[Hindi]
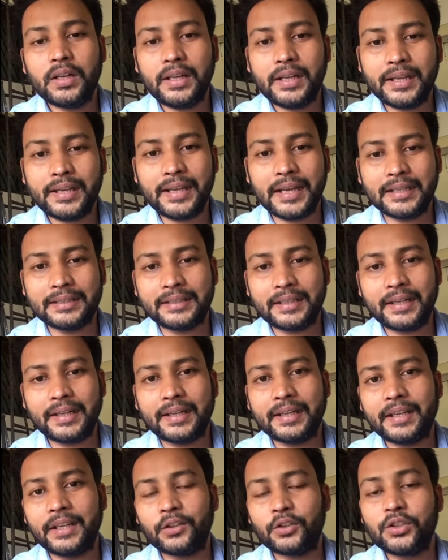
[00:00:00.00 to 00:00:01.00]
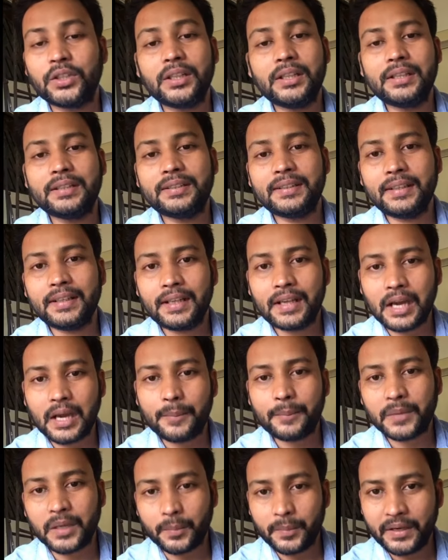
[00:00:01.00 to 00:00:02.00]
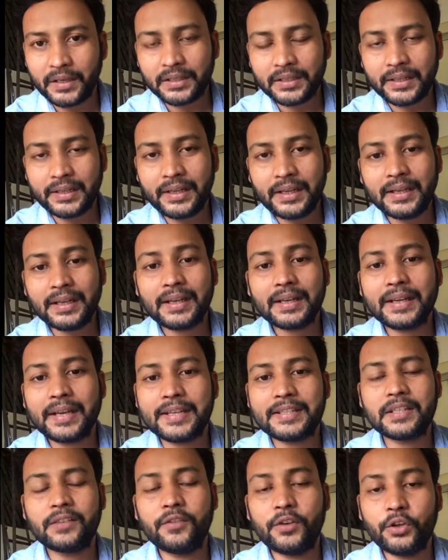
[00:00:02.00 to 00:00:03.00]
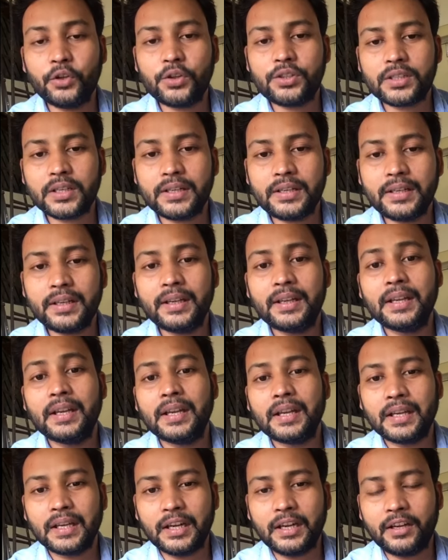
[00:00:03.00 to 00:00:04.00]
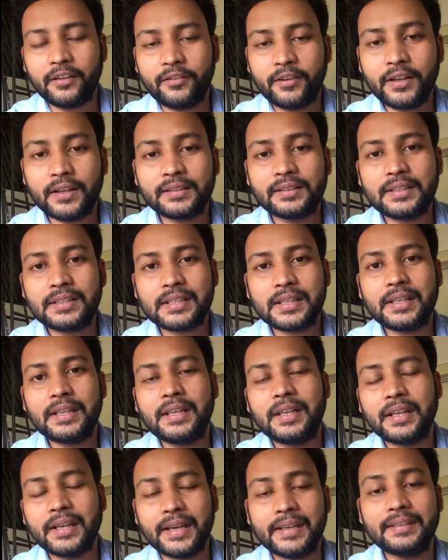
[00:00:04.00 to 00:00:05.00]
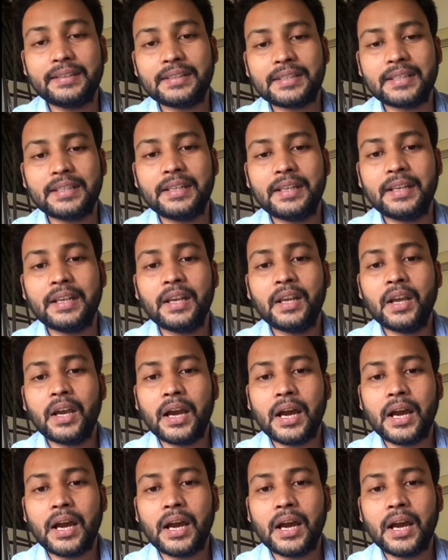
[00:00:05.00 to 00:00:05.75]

लेके आते रहेंगे तो जल्दी से आप कमेंट करिएगा कैसे वीडियो चाहिए करंट अफेयर्स की चाहिए कैसे चाहिए